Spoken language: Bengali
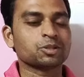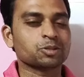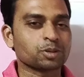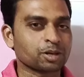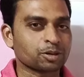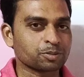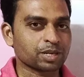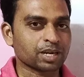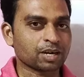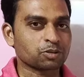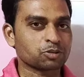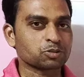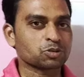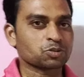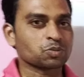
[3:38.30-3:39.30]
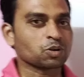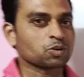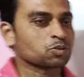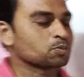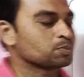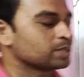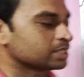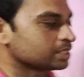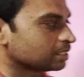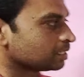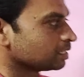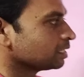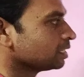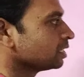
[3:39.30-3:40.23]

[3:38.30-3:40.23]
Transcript: আন্তরাণবিক আকর্ষণ বল খুব বেশি